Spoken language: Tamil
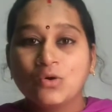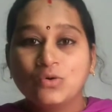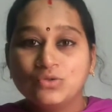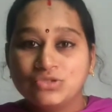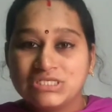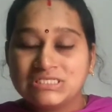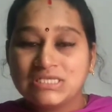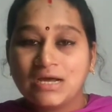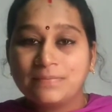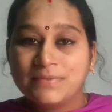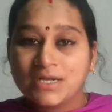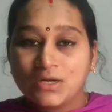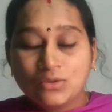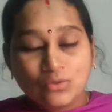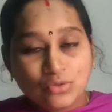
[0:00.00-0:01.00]
கொஞ்சம்
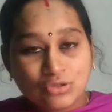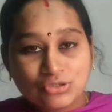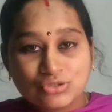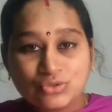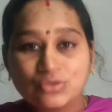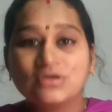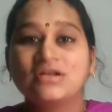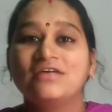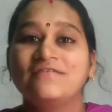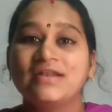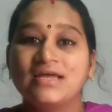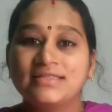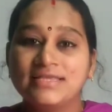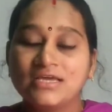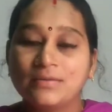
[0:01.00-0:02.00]
சாப்பிட்டாலும் உங்களுக்கு சுகர்
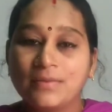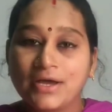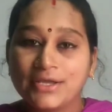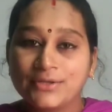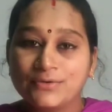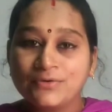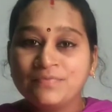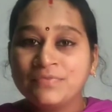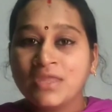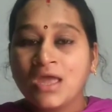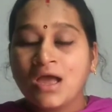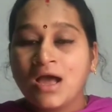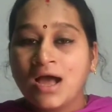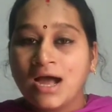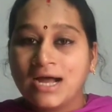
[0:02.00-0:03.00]
லெவல் அதிகமாயிடும்
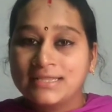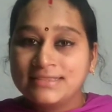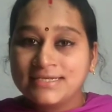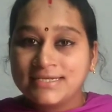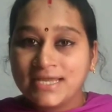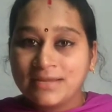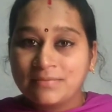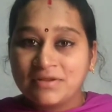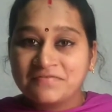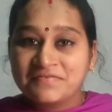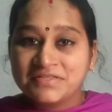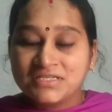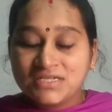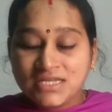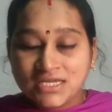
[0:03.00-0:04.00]
அந்த டைமில்
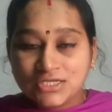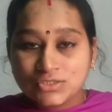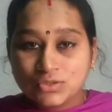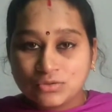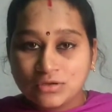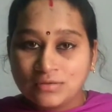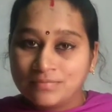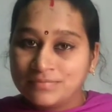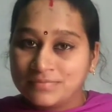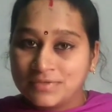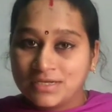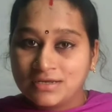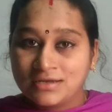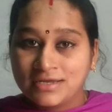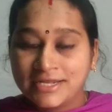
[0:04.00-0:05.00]
வந்து நீங்கள் சு
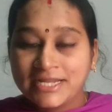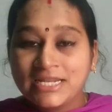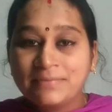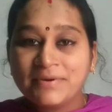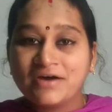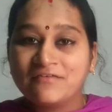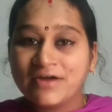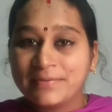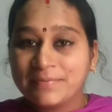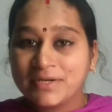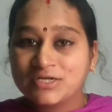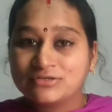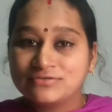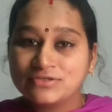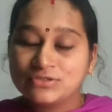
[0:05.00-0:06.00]
இனிப்பை அவாய்ட்
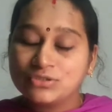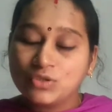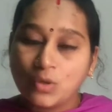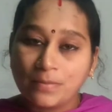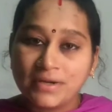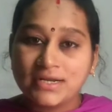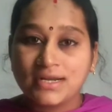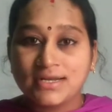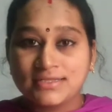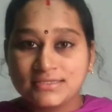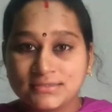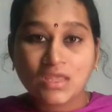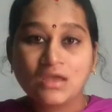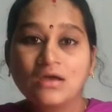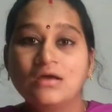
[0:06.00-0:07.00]
பண்ணுறது வந்து ரொம்ப
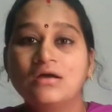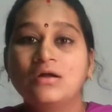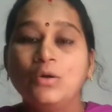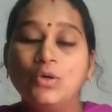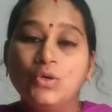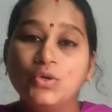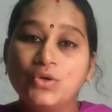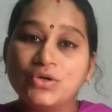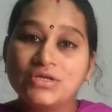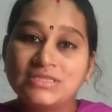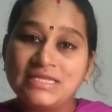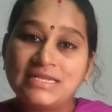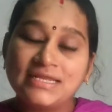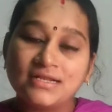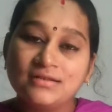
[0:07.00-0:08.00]
நல்லது நொறுக்கு
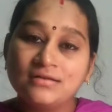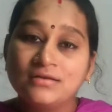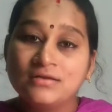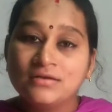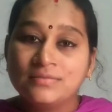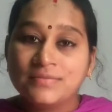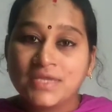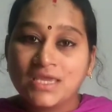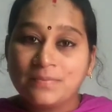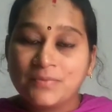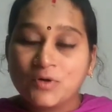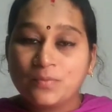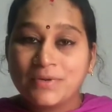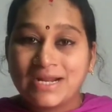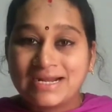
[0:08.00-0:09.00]
தேனிகள்
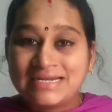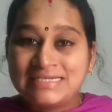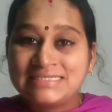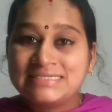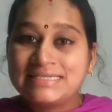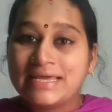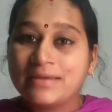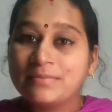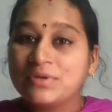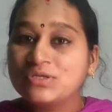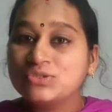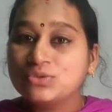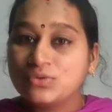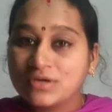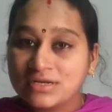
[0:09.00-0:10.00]
இப்போ ப்ரெக்னன்சி
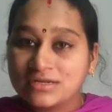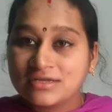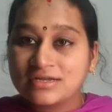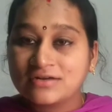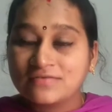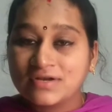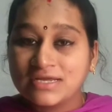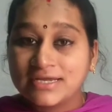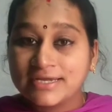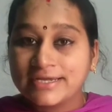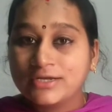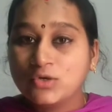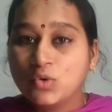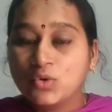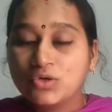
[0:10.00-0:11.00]
டைமில் சுகர் இருக்கிறவங்களுக்கு
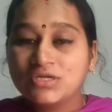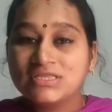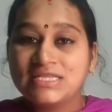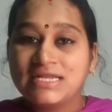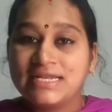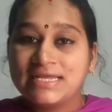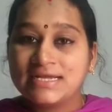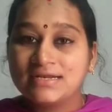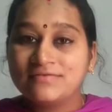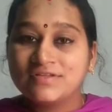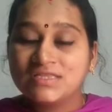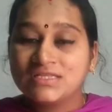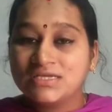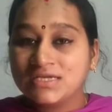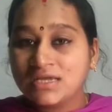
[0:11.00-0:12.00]
நொறுக்கு தீனிகள்
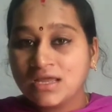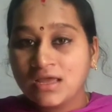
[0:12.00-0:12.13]
வந்து